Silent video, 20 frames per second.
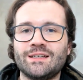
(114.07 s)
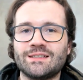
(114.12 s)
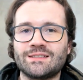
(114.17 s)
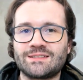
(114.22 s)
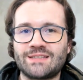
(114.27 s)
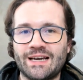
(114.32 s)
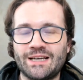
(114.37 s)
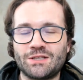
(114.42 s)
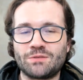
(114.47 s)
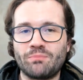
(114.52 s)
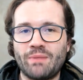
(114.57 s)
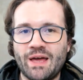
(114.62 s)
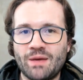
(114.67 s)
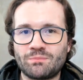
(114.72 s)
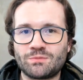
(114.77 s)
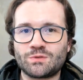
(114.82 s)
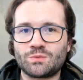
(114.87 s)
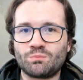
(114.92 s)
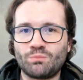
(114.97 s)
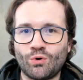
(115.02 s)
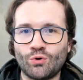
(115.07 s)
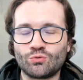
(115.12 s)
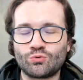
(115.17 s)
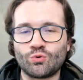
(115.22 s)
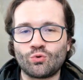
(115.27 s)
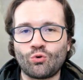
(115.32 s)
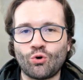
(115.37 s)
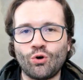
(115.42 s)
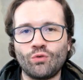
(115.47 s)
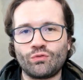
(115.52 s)

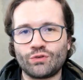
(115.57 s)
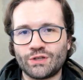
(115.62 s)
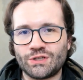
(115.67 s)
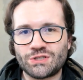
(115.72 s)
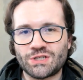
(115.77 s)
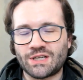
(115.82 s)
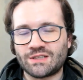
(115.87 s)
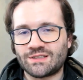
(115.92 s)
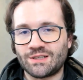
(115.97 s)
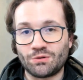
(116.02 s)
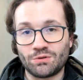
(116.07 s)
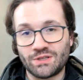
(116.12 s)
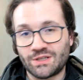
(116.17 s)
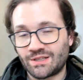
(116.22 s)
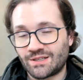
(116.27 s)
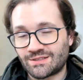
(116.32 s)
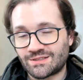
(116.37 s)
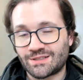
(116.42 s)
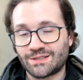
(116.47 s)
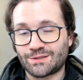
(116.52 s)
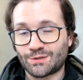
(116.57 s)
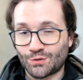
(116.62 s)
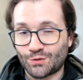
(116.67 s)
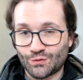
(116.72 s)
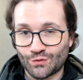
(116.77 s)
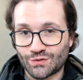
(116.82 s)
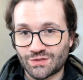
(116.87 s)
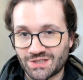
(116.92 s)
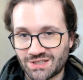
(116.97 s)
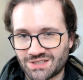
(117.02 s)
Sitemaps.com, vou deixar até o link na descrição
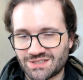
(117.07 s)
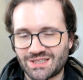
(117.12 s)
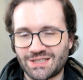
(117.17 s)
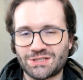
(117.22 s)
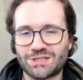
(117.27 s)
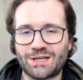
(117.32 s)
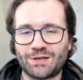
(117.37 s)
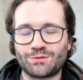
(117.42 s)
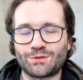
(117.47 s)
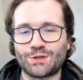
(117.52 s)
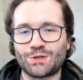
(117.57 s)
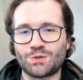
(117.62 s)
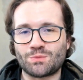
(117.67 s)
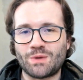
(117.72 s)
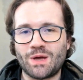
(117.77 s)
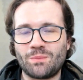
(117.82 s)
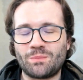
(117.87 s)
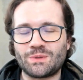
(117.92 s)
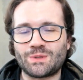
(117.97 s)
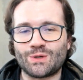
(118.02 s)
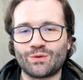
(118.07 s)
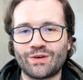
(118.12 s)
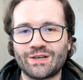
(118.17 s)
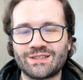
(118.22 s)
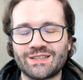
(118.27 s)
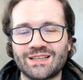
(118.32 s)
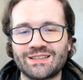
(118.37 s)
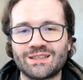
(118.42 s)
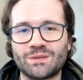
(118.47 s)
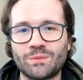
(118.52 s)
se você quiser gerar o sitemap, então vai
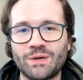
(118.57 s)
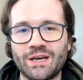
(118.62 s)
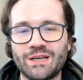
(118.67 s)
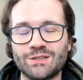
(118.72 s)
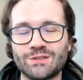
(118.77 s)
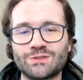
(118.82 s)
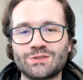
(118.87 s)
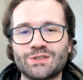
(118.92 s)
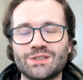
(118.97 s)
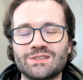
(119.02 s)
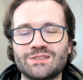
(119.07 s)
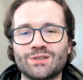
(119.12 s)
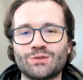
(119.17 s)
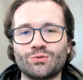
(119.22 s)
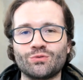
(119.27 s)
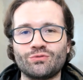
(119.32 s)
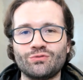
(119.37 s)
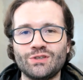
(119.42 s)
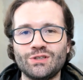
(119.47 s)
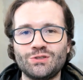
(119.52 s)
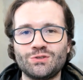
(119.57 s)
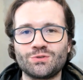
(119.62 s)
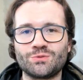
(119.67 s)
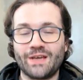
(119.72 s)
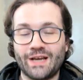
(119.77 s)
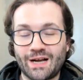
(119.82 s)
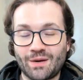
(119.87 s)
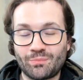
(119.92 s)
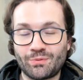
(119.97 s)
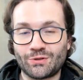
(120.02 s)
estar também aí na descrição do vídeo.
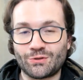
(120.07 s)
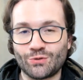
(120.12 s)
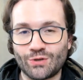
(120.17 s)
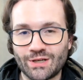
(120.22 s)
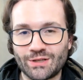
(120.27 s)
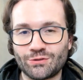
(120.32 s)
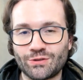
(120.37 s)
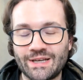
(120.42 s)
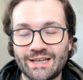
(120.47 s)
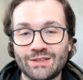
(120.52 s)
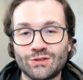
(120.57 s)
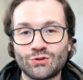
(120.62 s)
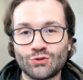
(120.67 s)
Capitulando, né?